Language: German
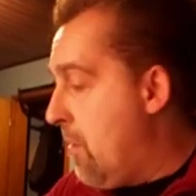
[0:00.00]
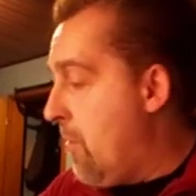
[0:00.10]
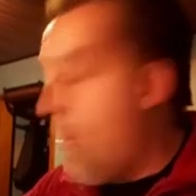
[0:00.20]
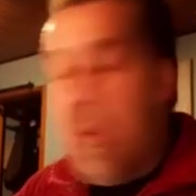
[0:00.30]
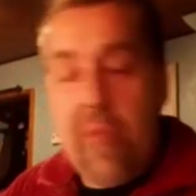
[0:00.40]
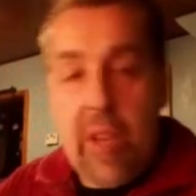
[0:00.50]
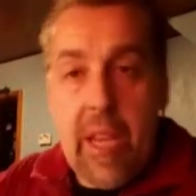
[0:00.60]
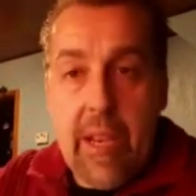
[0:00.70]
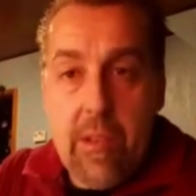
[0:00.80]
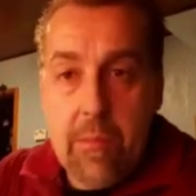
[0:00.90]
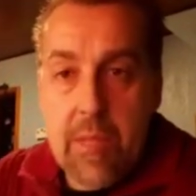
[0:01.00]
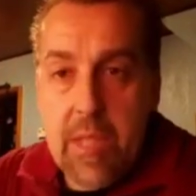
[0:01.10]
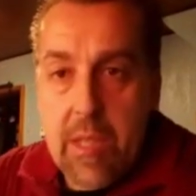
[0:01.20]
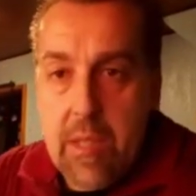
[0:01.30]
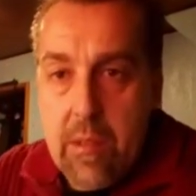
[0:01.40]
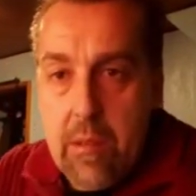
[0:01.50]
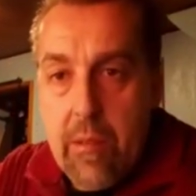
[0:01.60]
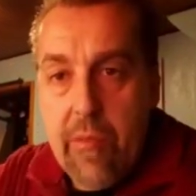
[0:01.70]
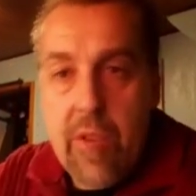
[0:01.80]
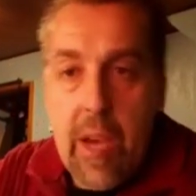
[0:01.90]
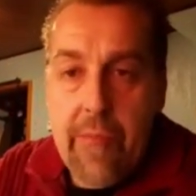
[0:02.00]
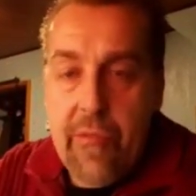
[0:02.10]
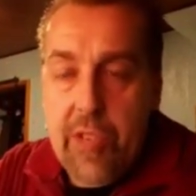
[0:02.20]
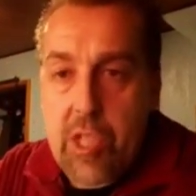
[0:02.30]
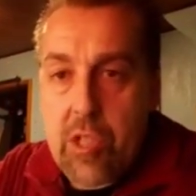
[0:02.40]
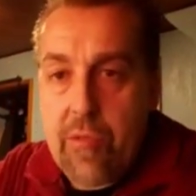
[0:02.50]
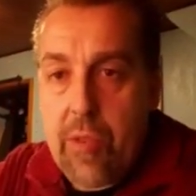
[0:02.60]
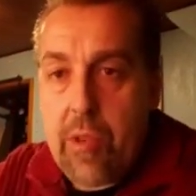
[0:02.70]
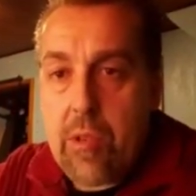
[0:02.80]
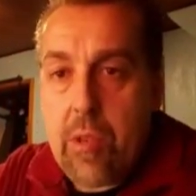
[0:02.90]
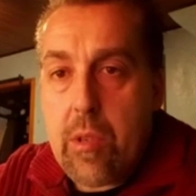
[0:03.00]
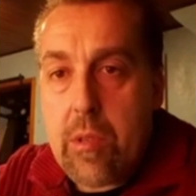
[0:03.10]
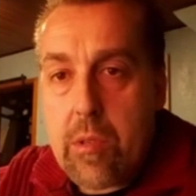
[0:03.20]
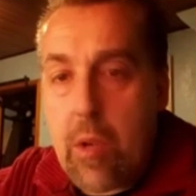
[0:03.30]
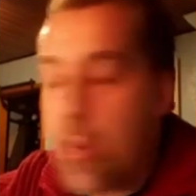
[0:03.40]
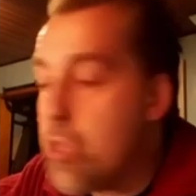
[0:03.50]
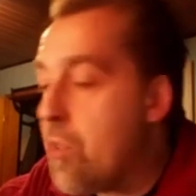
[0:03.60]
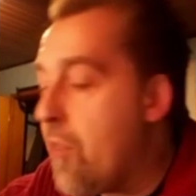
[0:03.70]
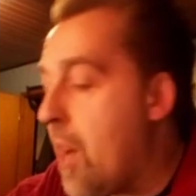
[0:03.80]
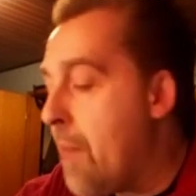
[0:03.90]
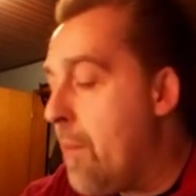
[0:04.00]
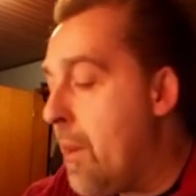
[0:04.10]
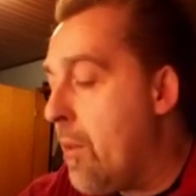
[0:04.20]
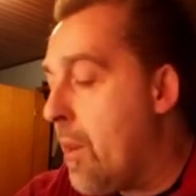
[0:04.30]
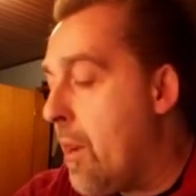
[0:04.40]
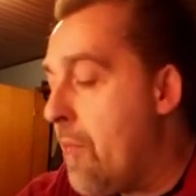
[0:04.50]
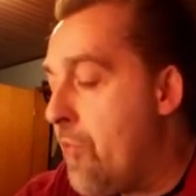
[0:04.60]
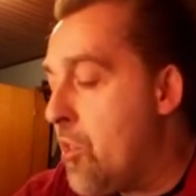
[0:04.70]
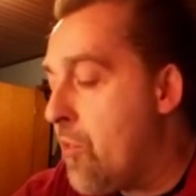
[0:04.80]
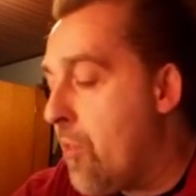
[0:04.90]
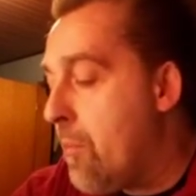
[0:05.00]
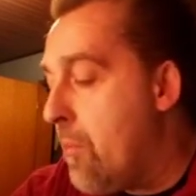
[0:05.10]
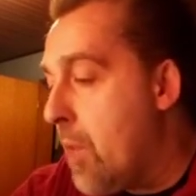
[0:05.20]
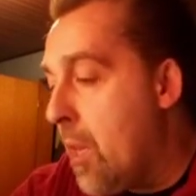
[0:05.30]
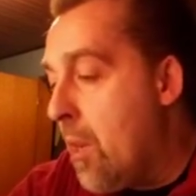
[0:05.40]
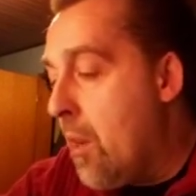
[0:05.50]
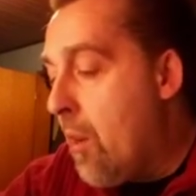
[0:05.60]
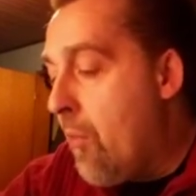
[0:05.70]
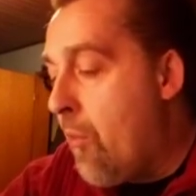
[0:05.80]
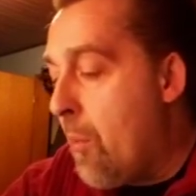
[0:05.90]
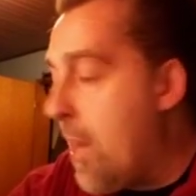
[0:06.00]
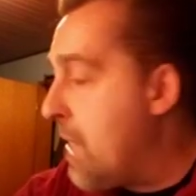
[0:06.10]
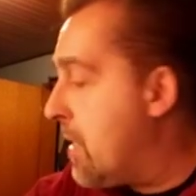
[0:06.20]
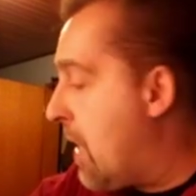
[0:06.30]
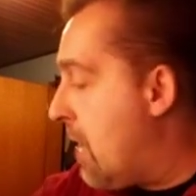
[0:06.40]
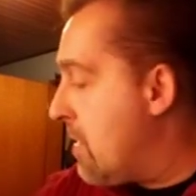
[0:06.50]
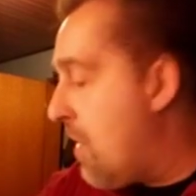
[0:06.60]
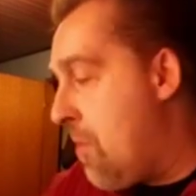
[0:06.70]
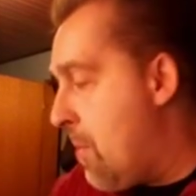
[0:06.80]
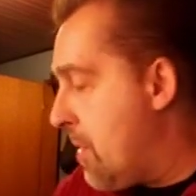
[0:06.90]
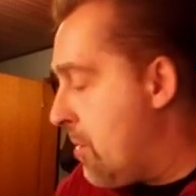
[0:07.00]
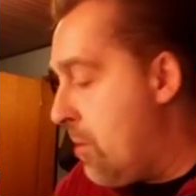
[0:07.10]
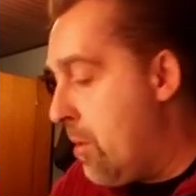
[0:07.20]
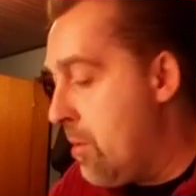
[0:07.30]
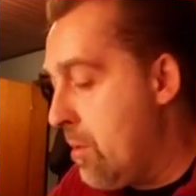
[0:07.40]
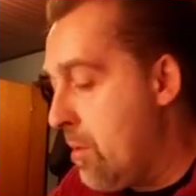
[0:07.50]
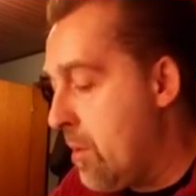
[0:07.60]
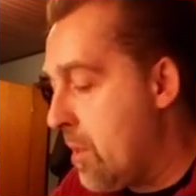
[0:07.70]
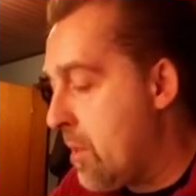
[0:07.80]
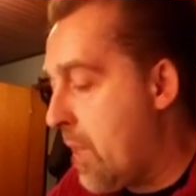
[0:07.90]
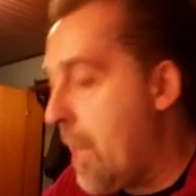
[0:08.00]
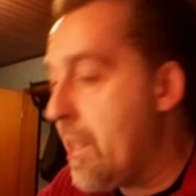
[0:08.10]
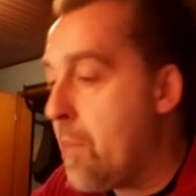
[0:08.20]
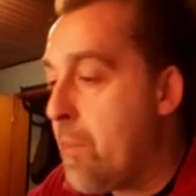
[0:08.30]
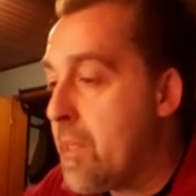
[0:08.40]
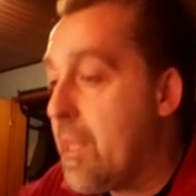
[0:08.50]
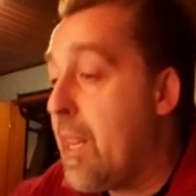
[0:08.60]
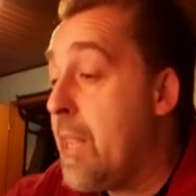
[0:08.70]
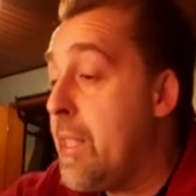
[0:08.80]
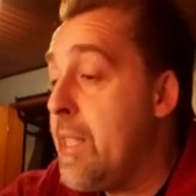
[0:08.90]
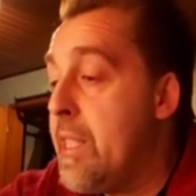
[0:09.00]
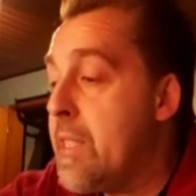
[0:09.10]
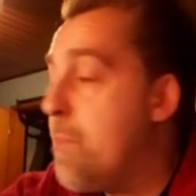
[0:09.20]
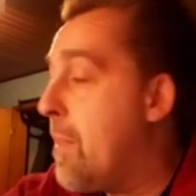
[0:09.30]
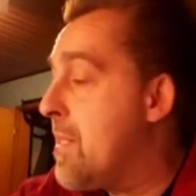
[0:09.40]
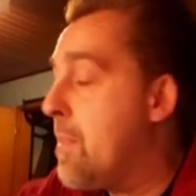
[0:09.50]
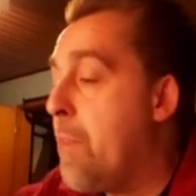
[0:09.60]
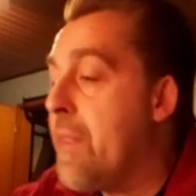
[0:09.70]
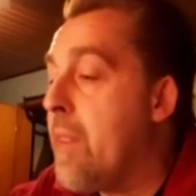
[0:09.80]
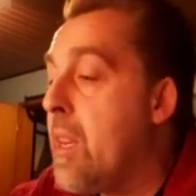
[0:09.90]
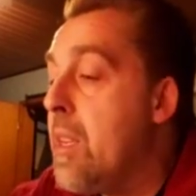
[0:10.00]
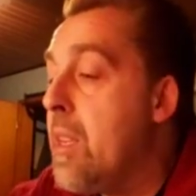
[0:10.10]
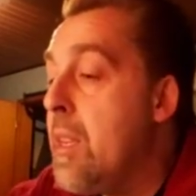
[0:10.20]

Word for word: vom Evangelium besitzen, wie ein Fisch von Sauerstoff atmen oder ein Fisch vom, vom Landgang, sagen wir mal so. Dieses Gleichnis passt, Gleichnis passt besser.